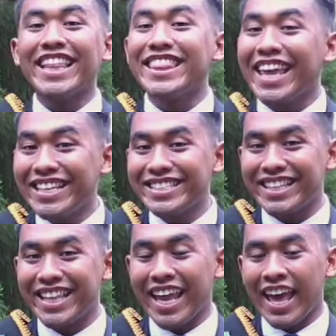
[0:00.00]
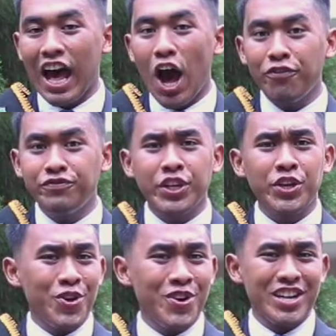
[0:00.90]
and tenacity of the
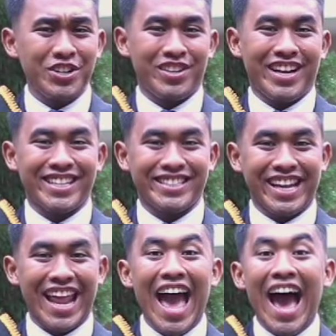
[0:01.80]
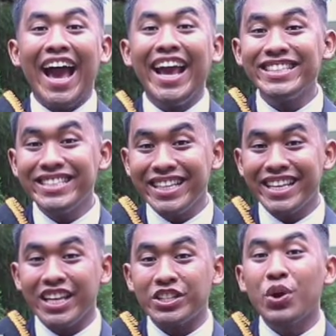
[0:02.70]
younger generation is the
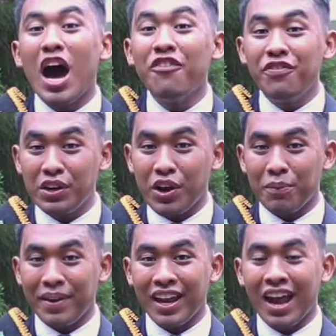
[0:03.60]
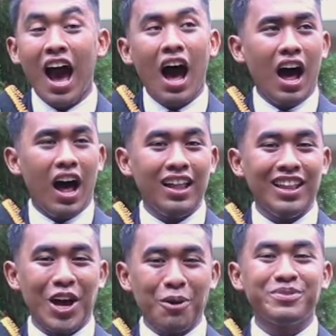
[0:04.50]
key to overcoming all